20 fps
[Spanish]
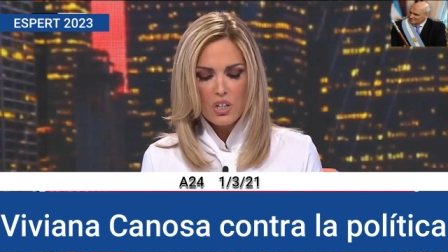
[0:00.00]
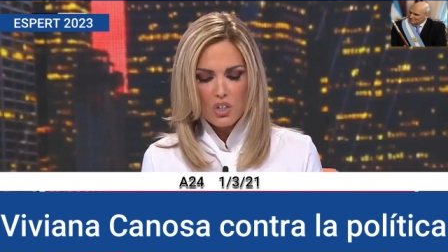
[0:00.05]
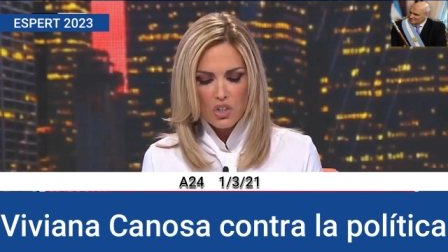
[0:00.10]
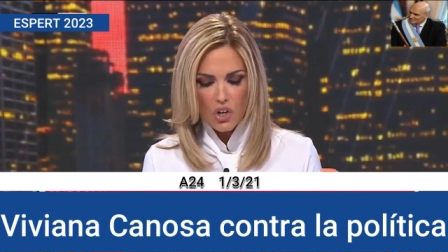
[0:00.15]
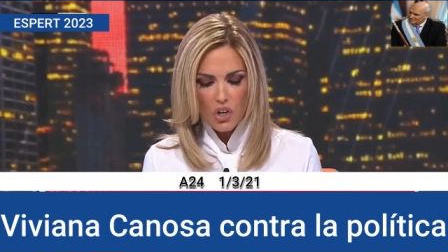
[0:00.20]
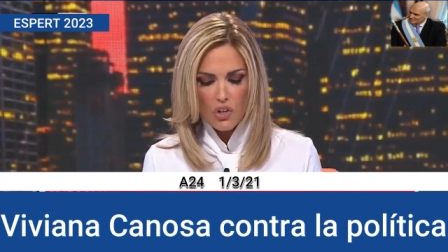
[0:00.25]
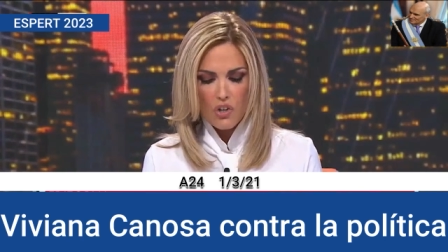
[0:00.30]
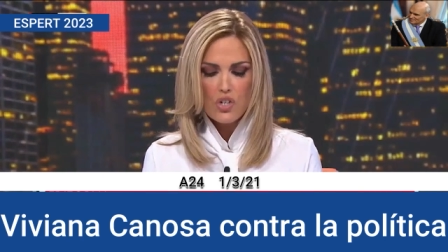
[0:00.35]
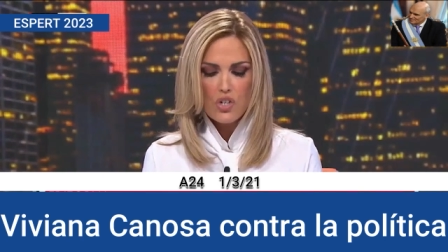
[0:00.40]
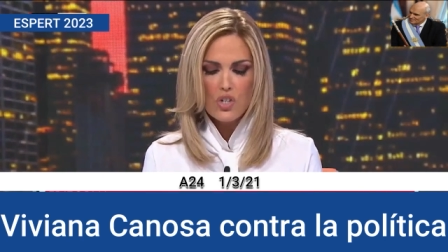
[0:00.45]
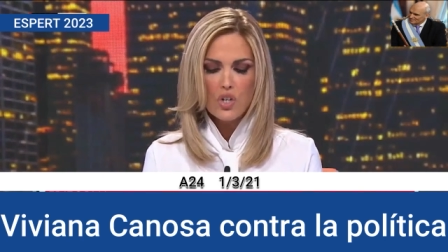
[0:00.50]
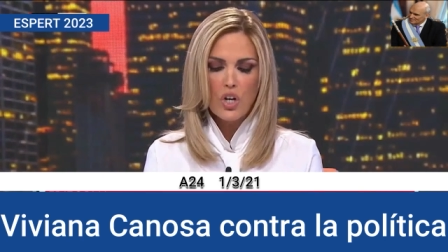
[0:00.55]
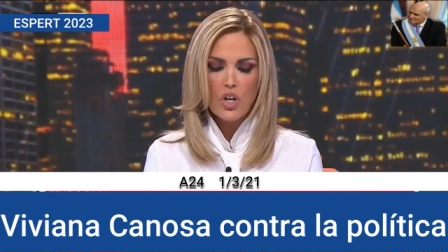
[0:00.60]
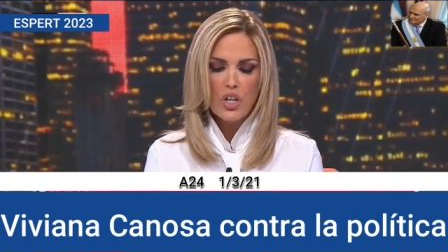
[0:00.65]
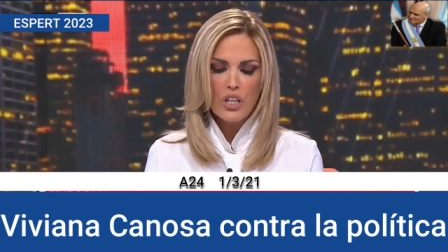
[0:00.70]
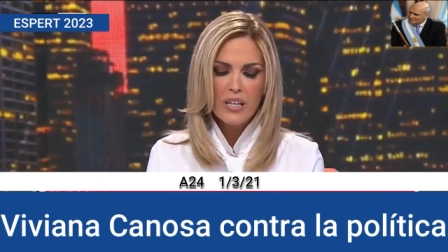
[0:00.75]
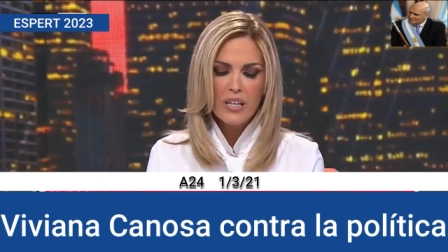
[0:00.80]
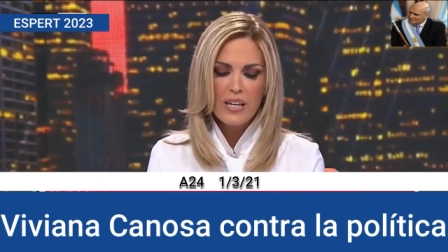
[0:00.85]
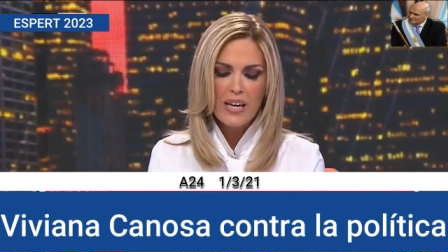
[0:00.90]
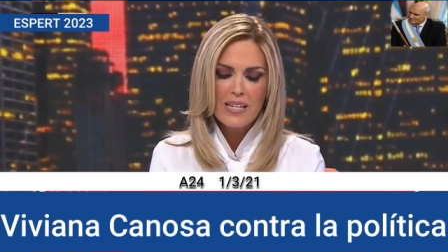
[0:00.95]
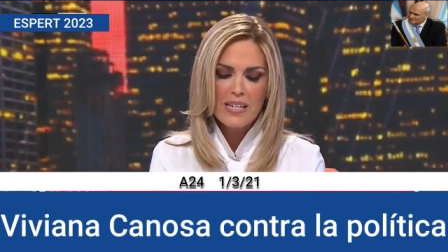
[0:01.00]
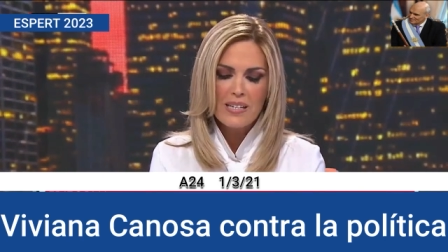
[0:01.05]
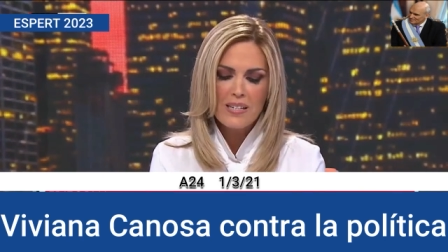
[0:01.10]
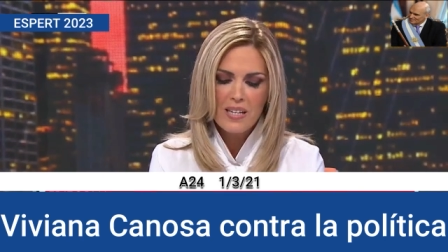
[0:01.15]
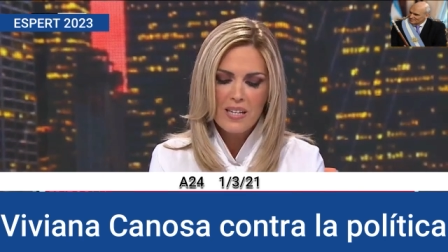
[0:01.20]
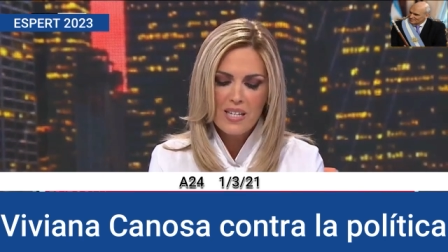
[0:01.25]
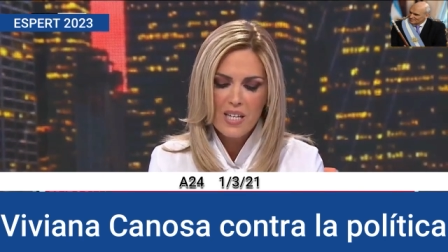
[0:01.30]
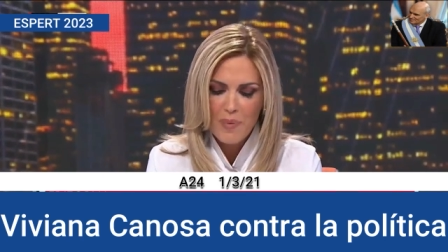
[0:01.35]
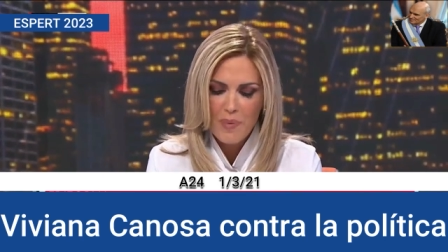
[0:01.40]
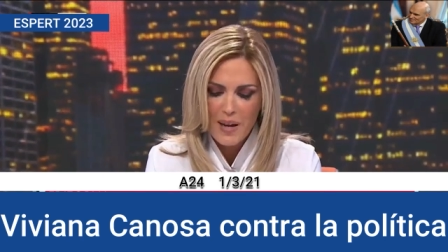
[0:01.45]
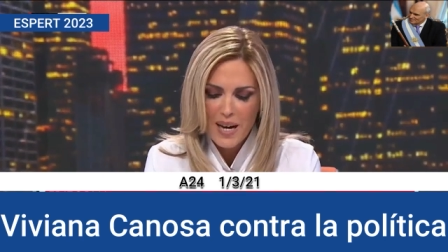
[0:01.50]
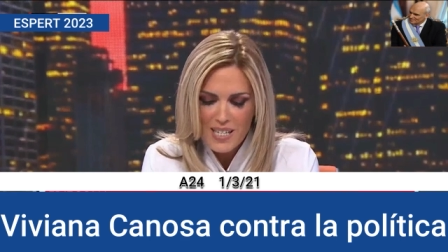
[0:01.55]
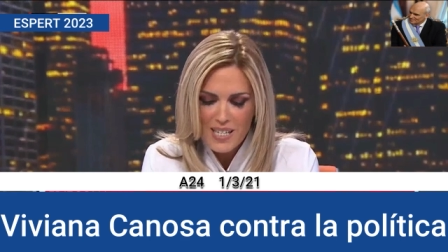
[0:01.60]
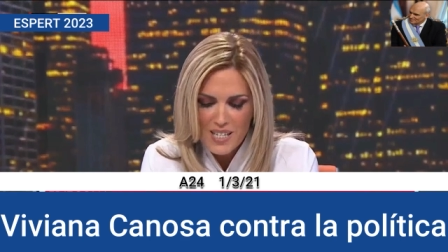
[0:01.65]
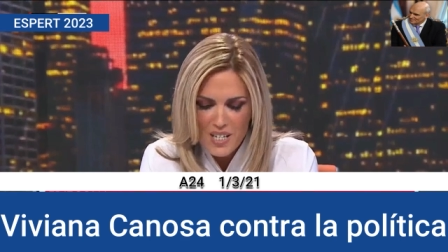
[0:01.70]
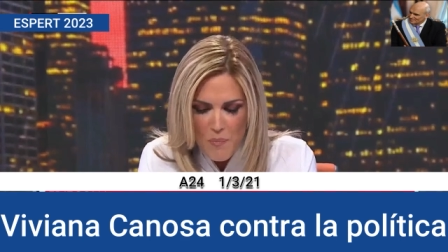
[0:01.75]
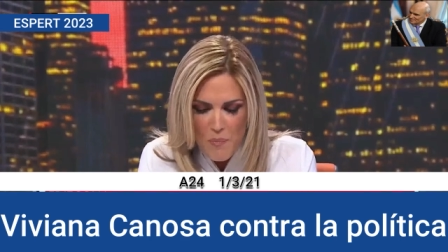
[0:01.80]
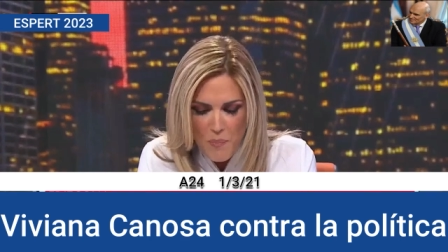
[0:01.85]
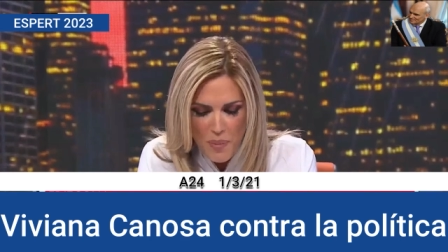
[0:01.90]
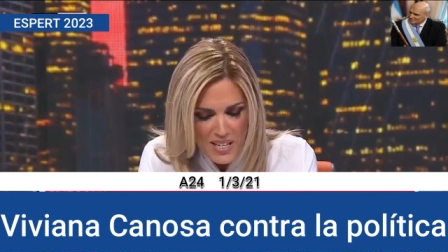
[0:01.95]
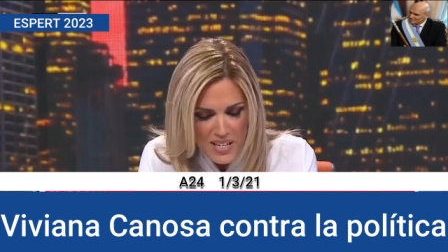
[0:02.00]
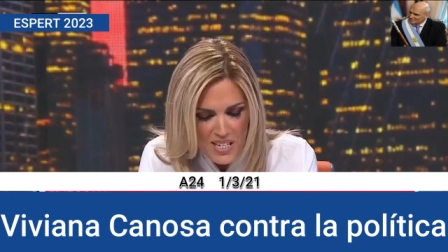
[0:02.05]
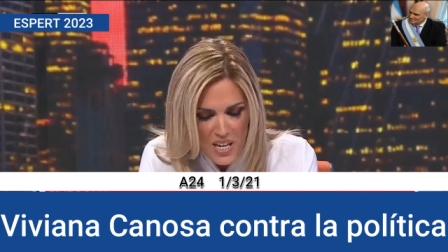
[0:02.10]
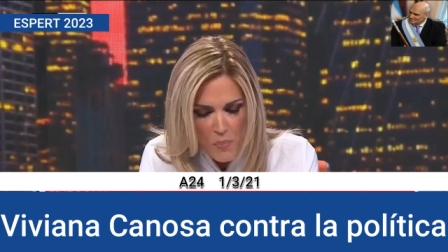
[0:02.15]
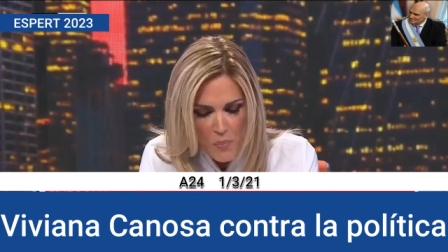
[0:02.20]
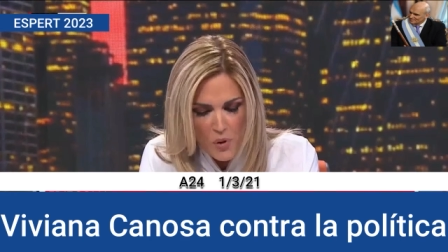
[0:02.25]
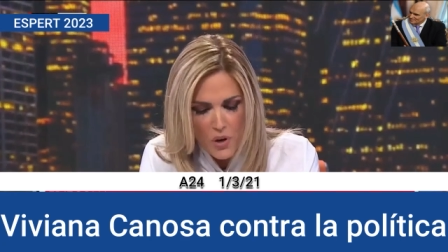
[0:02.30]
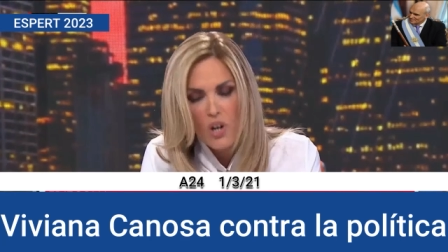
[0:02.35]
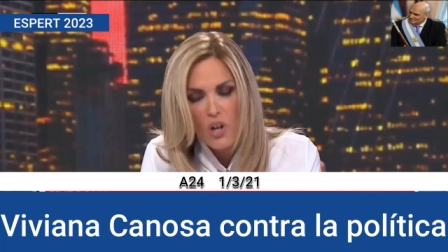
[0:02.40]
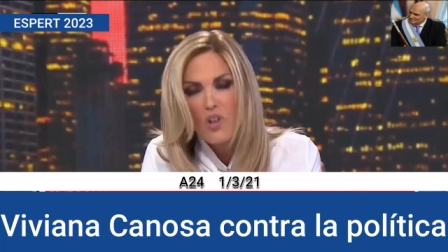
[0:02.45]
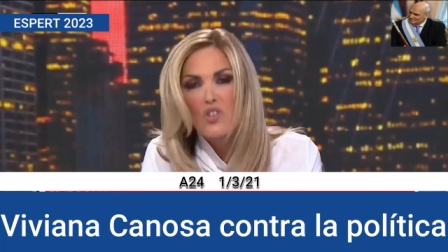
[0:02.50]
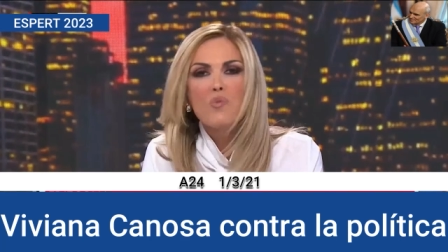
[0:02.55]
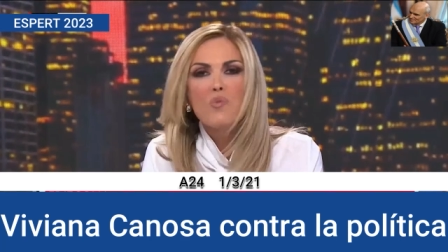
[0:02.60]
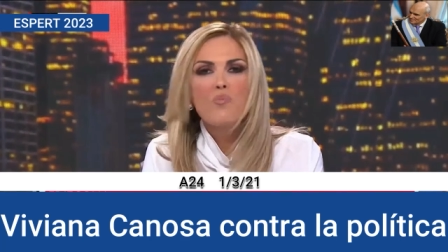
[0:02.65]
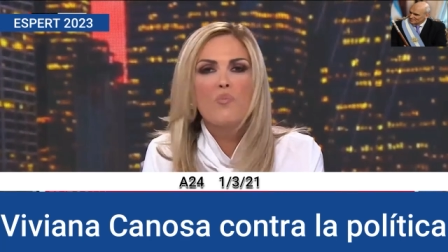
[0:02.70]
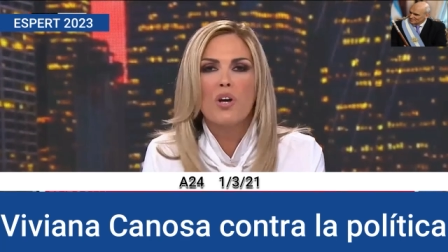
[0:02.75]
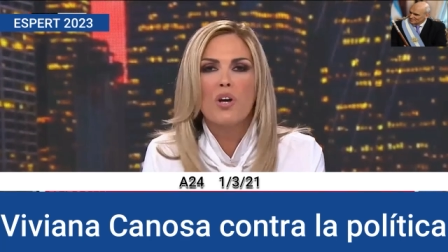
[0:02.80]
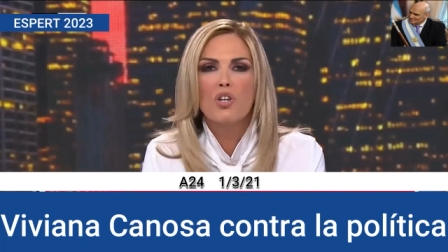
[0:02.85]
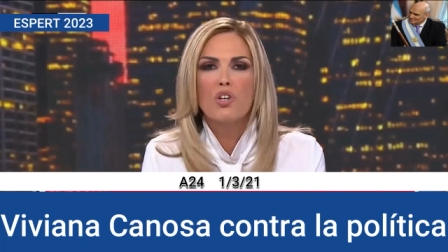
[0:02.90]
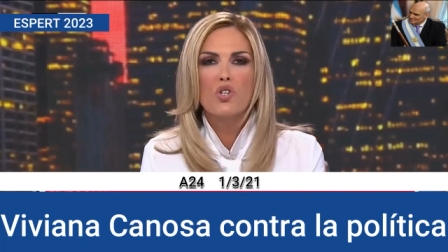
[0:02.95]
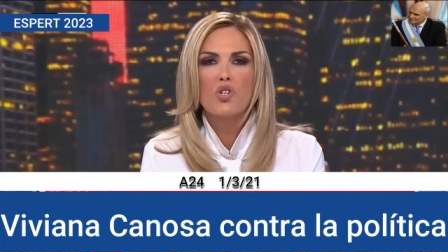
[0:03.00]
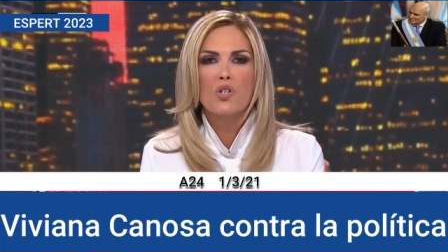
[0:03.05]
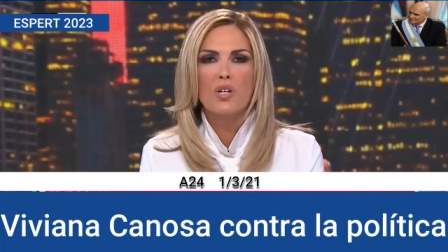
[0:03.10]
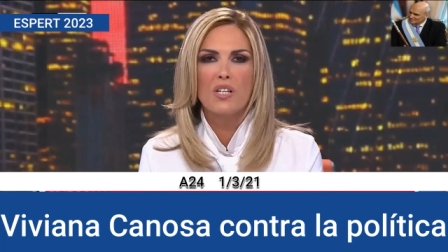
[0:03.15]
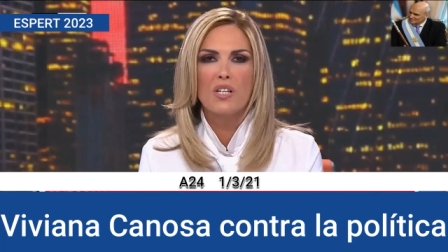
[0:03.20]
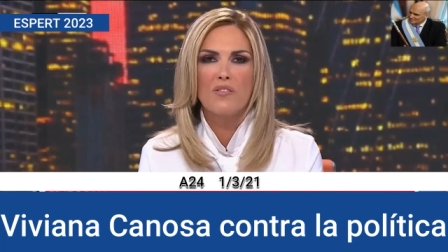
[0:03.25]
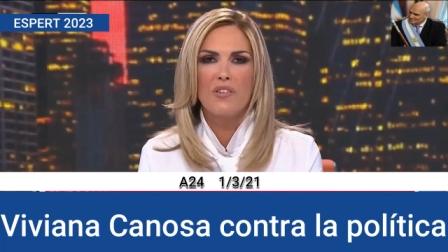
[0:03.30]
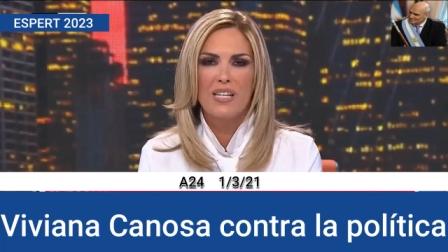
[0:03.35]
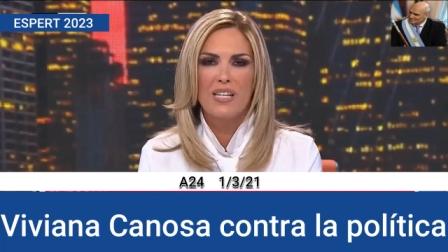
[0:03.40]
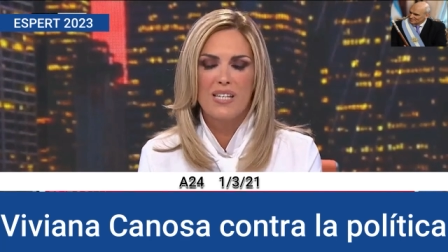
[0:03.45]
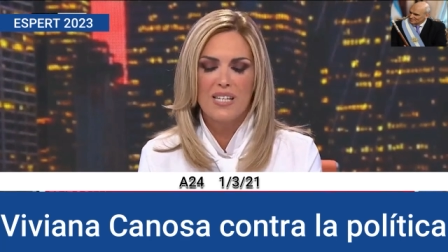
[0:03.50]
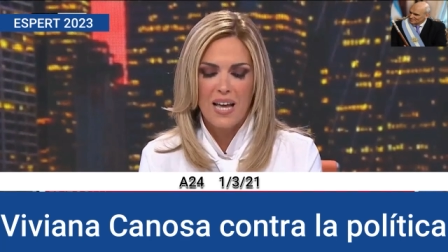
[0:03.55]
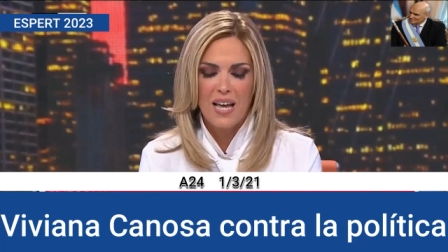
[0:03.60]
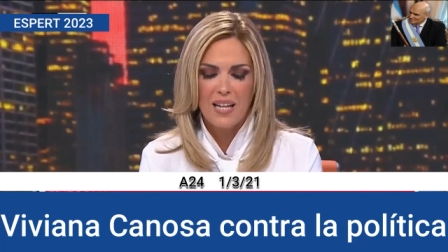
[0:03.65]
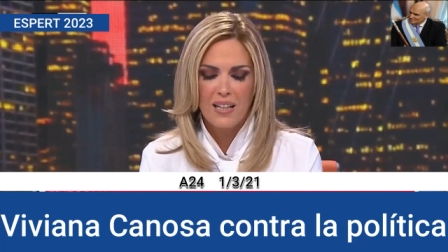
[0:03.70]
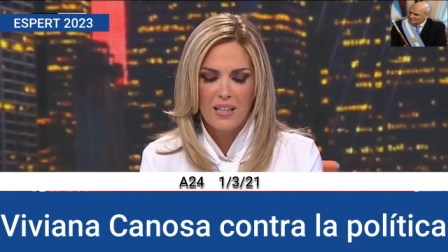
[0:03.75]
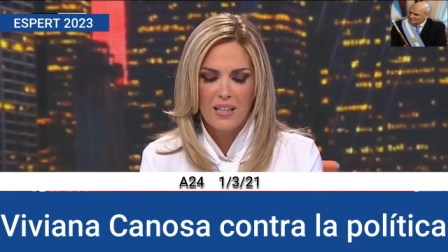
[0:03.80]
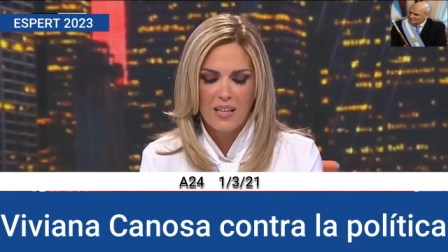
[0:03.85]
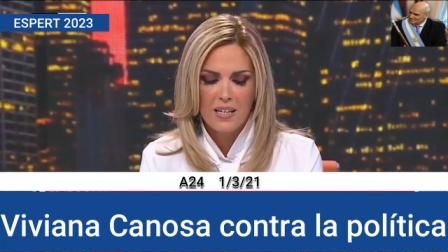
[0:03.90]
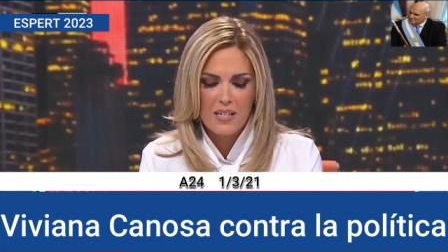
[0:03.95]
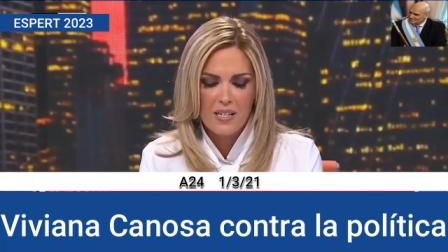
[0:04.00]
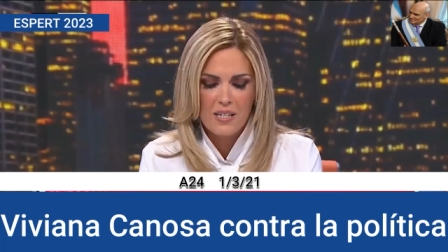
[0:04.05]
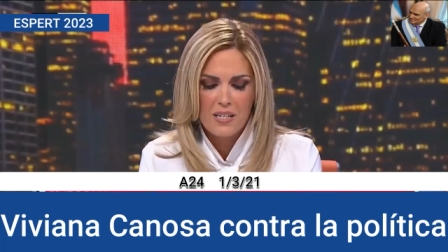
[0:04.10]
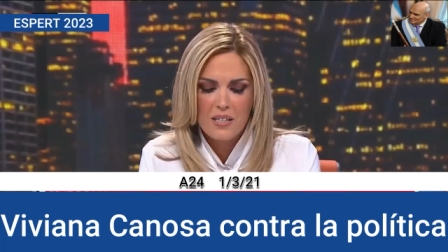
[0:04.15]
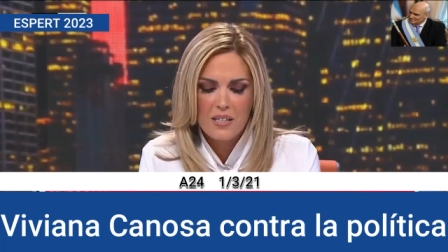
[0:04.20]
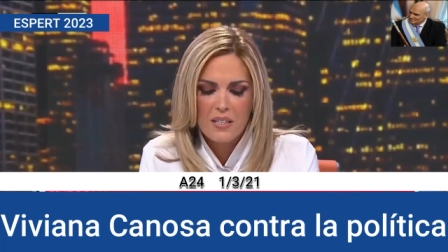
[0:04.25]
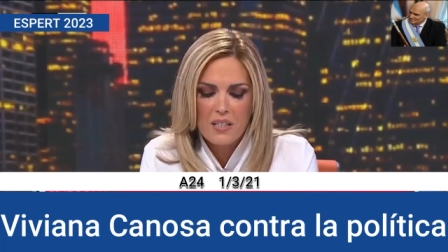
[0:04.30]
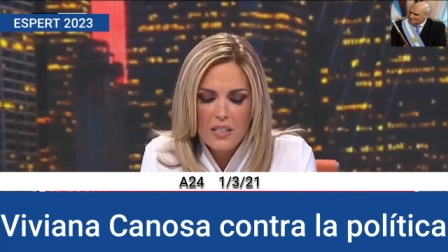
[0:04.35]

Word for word: Todos los días desaparecen empresas porque los impuestos son asfixiantes.